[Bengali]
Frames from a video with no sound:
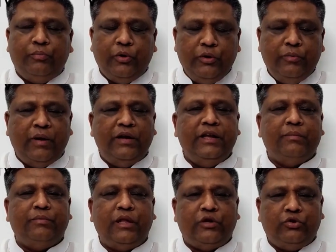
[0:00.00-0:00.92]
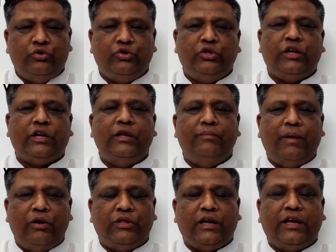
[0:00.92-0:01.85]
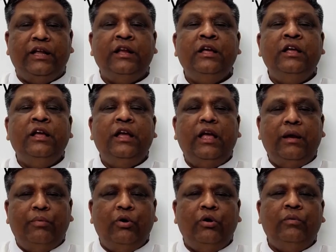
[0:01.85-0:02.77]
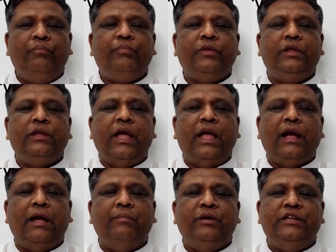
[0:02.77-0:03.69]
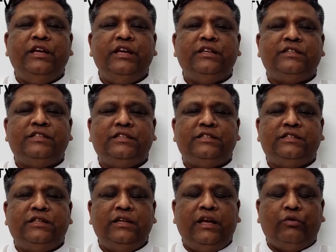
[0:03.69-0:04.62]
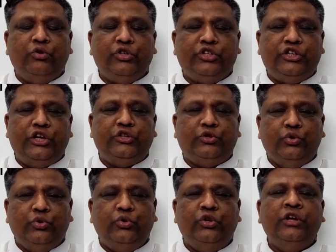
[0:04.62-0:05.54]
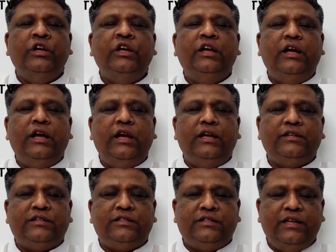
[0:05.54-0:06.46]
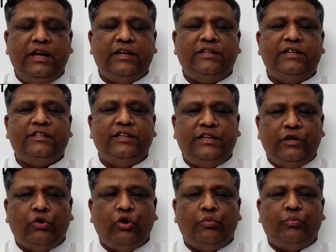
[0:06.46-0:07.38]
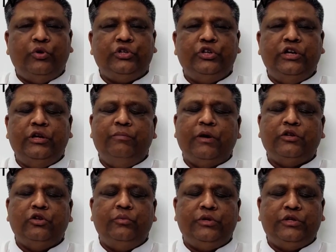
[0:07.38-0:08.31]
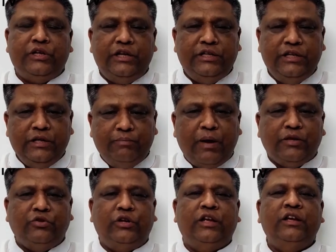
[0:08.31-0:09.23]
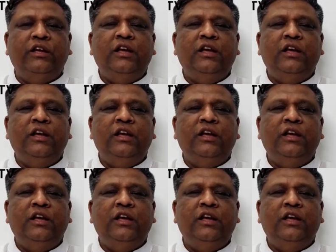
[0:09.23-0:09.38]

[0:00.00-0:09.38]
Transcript: পরিবার নিয়ে আপনারা সুস্থ থাকেন ভালো থাকেন এবং আগামী যে একুশে জুন সিলেট যে সিটি কর্পোরেশন নির্বাচন হবে সেই নির্বাচনে